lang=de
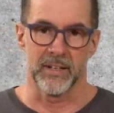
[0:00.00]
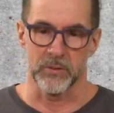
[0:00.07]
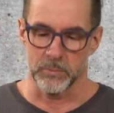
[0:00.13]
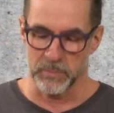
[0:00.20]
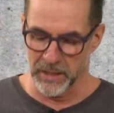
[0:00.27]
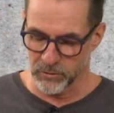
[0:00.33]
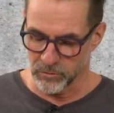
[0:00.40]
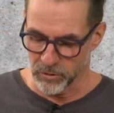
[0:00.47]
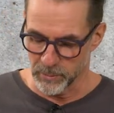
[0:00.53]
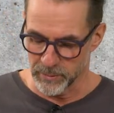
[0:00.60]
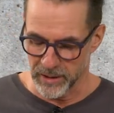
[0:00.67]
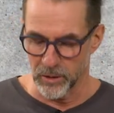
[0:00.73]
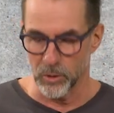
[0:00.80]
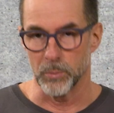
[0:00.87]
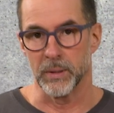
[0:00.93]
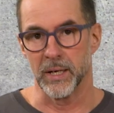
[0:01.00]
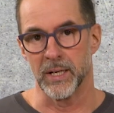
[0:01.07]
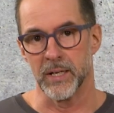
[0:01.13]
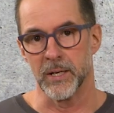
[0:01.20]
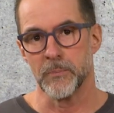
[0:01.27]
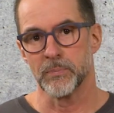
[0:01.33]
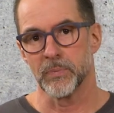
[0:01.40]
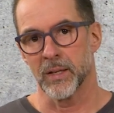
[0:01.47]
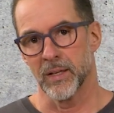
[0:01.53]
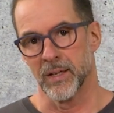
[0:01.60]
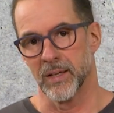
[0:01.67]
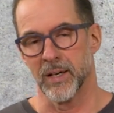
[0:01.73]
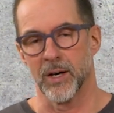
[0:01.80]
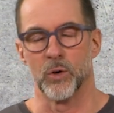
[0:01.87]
Aspekt vom Yellowbelly, äh,